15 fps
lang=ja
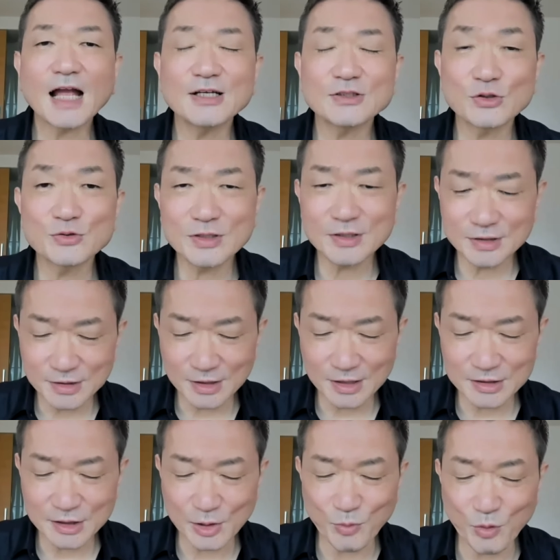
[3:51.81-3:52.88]
そんな
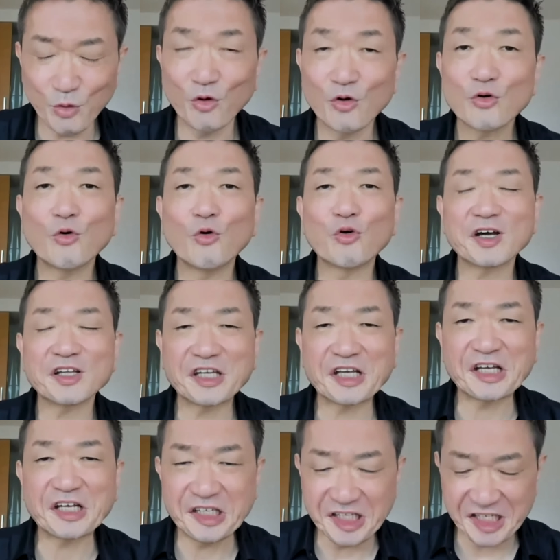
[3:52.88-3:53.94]
方々も効果
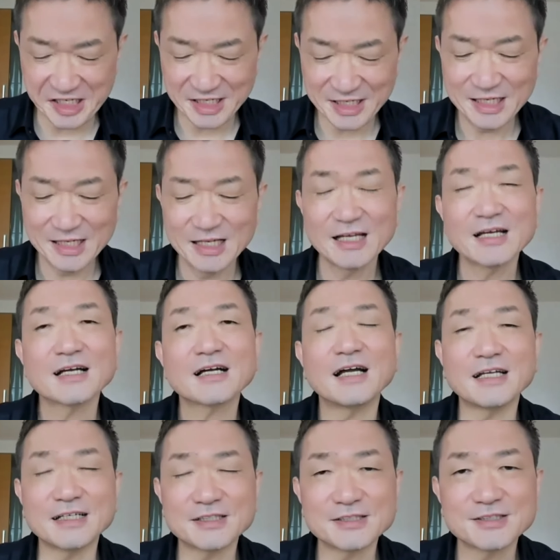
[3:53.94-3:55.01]
的に解
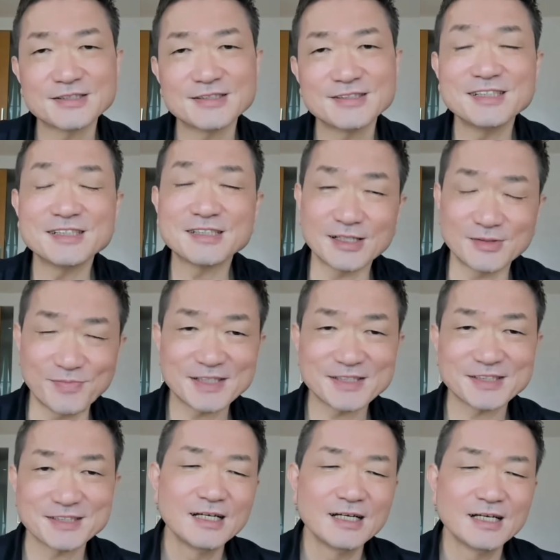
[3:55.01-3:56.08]
決至りま
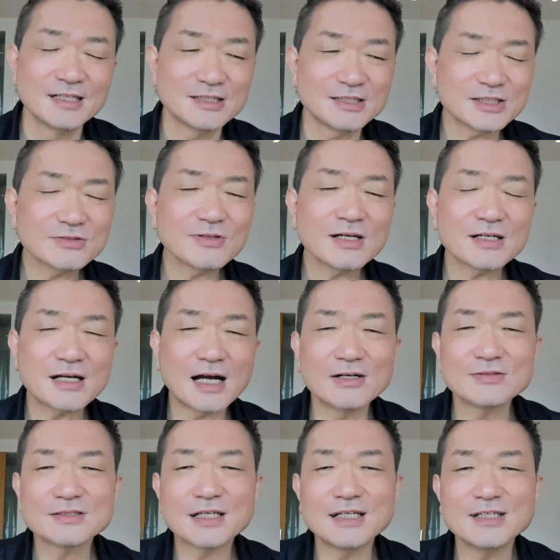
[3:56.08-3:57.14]
す。実は
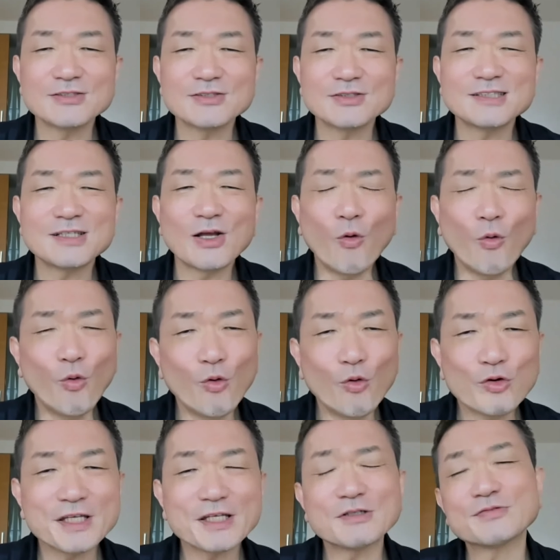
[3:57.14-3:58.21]
カウンセリングって大
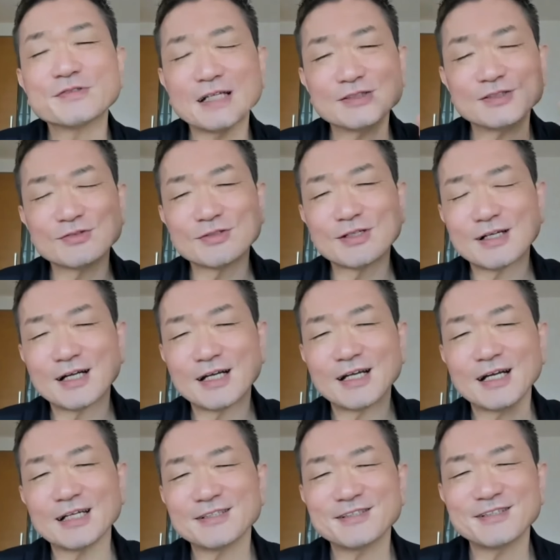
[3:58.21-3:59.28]
きく2つの流れ
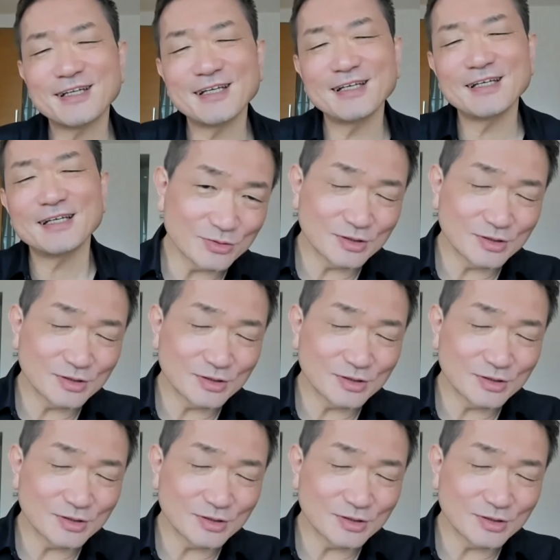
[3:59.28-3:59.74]
があって、